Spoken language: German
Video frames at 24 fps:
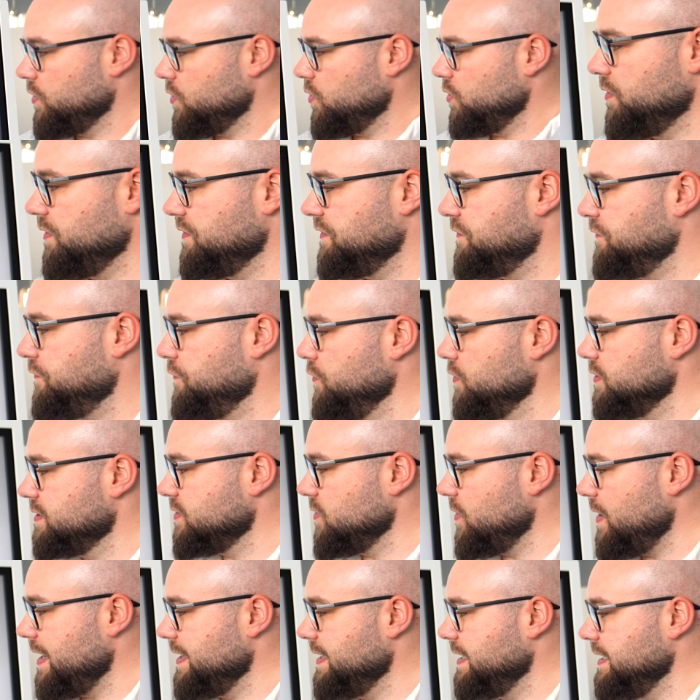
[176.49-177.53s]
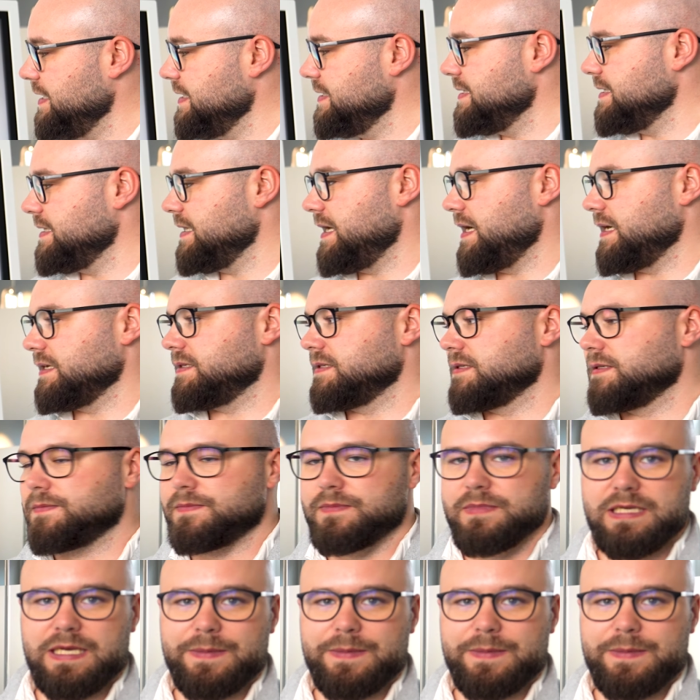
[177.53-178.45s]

Und für so eine Leasingrate